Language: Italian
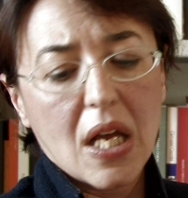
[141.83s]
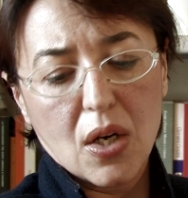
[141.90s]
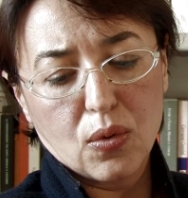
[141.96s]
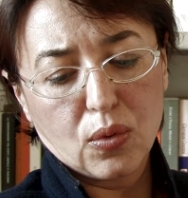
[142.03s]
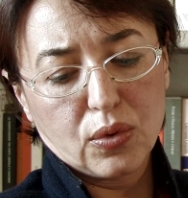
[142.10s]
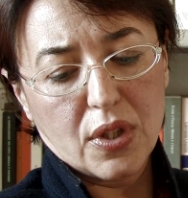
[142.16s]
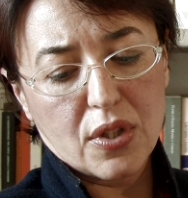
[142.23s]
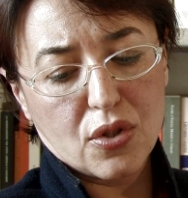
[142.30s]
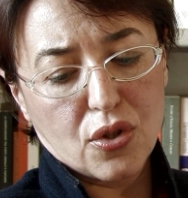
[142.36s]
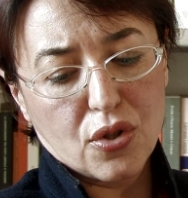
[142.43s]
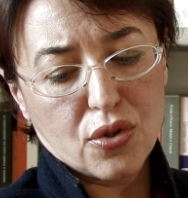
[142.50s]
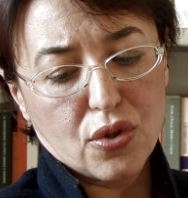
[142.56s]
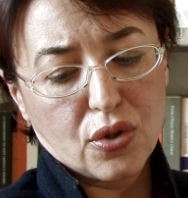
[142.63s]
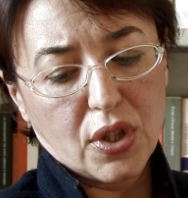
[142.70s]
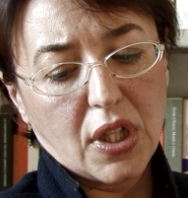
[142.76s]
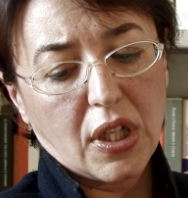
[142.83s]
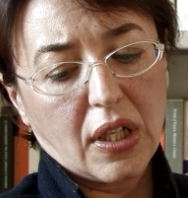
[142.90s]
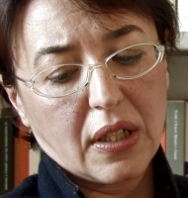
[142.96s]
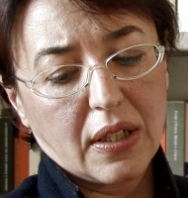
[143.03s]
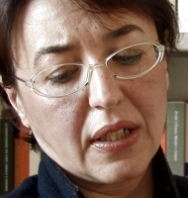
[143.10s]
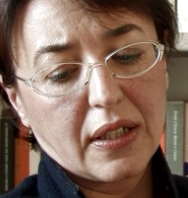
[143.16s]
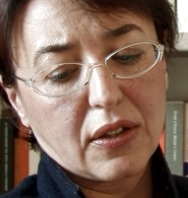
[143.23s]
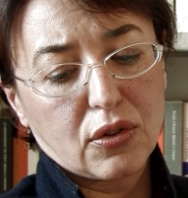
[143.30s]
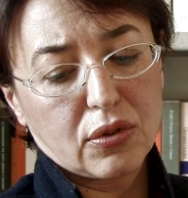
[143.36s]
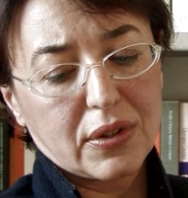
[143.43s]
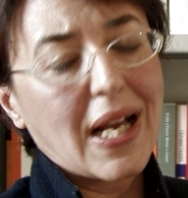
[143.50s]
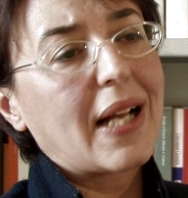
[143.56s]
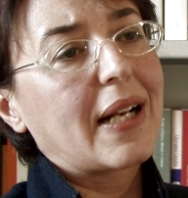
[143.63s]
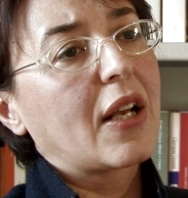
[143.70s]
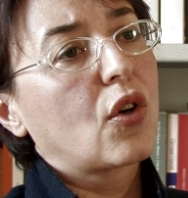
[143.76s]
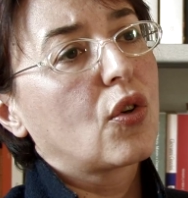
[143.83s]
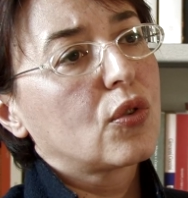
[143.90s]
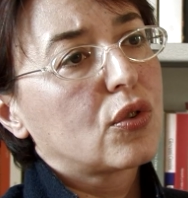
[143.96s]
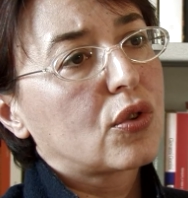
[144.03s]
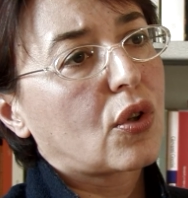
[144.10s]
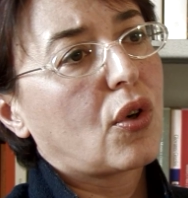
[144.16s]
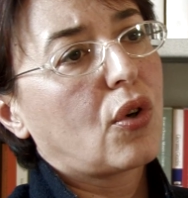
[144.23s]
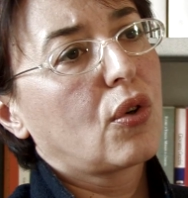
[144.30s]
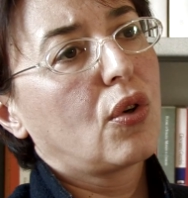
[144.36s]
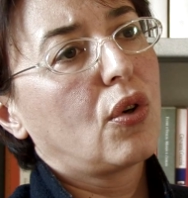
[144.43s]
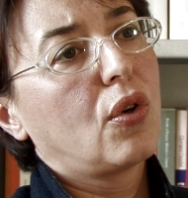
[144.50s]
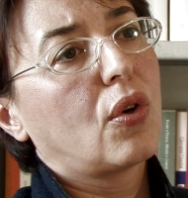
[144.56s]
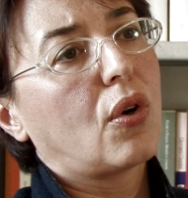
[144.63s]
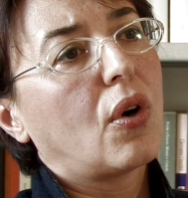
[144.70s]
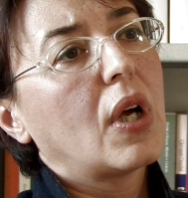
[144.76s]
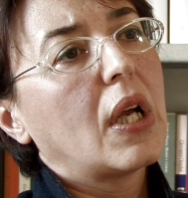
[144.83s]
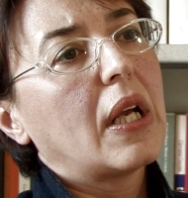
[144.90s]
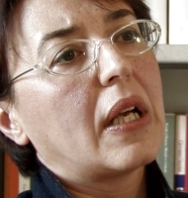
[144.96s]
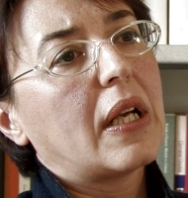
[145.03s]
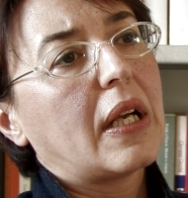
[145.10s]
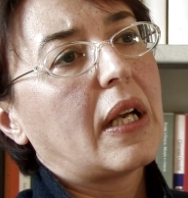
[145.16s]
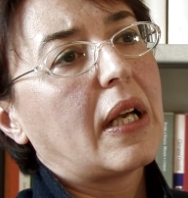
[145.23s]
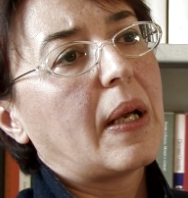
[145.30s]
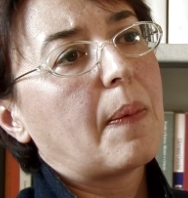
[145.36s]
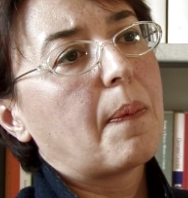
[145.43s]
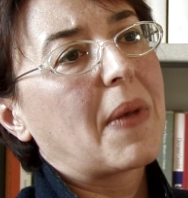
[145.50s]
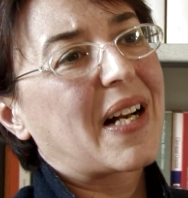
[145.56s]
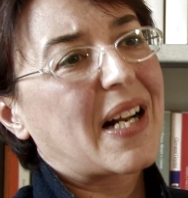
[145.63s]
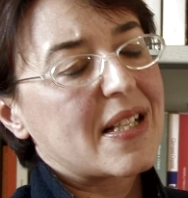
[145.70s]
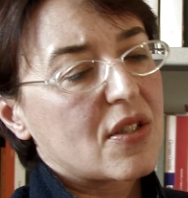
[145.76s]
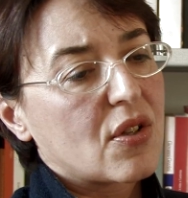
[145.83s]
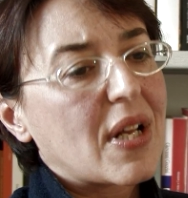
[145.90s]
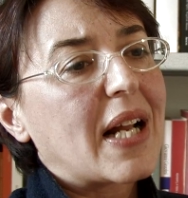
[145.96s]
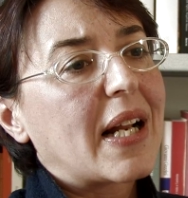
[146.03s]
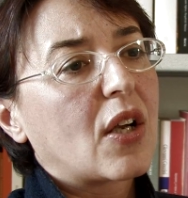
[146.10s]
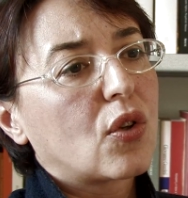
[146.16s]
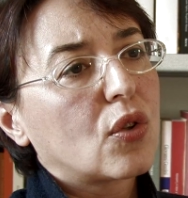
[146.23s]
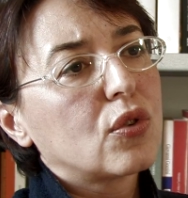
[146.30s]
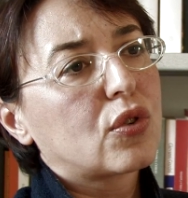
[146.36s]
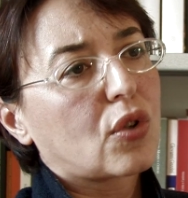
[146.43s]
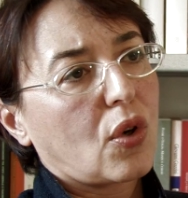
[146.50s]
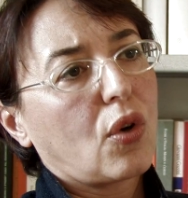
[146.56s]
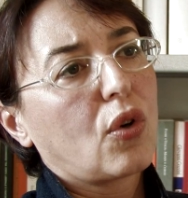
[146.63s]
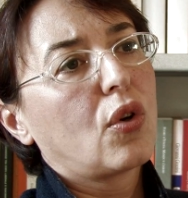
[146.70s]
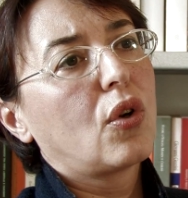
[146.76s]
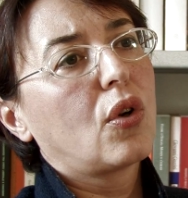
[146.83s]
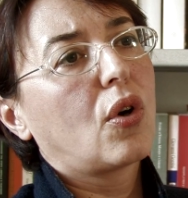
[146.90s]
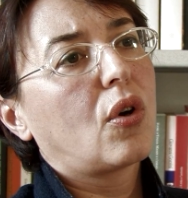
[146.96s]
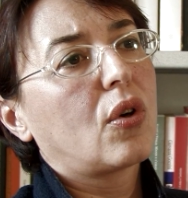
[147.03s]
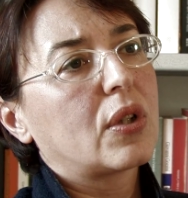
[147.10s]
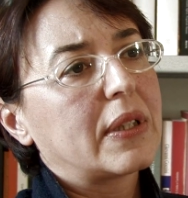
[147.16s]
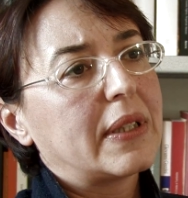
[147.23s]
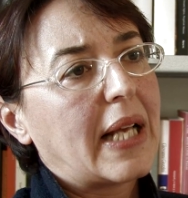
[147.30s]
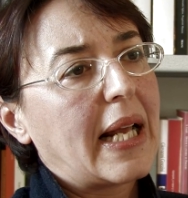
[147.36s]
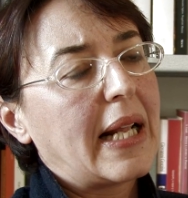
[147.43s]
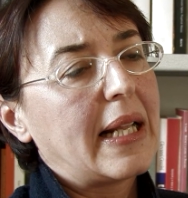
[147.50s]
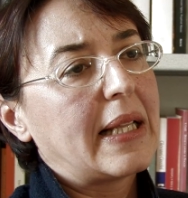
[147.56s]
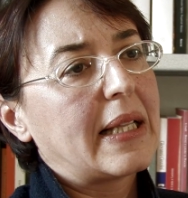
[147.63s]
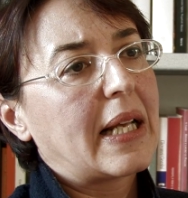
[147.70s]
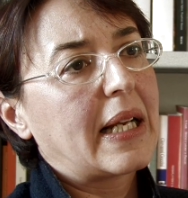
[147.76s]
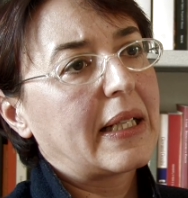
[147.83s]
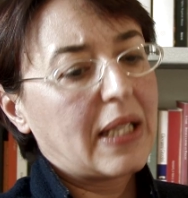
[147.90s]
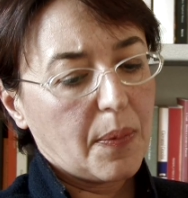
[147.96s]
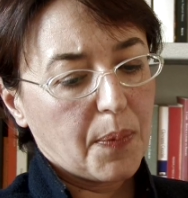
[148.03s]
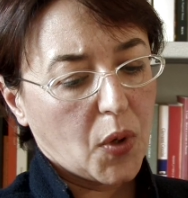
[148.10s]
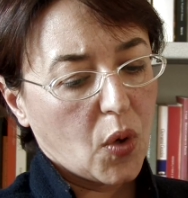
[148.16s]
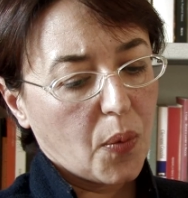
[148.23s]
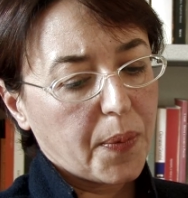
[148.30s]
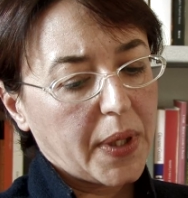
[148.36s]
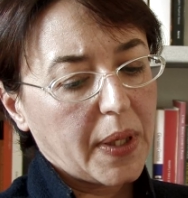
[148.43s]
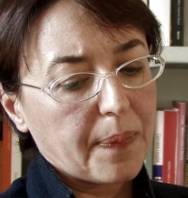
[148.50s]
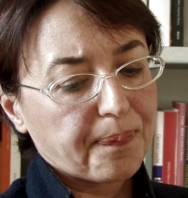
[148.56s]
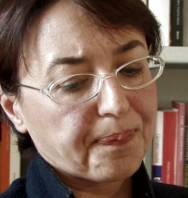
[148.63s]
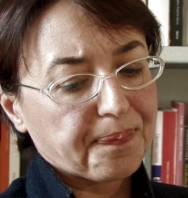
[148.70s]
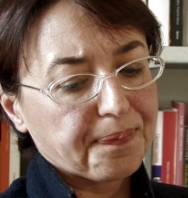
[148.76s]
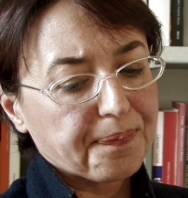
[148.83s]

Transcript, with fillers: un discorso di eh, totale controllo, ehm, razionale controllo del, dei propri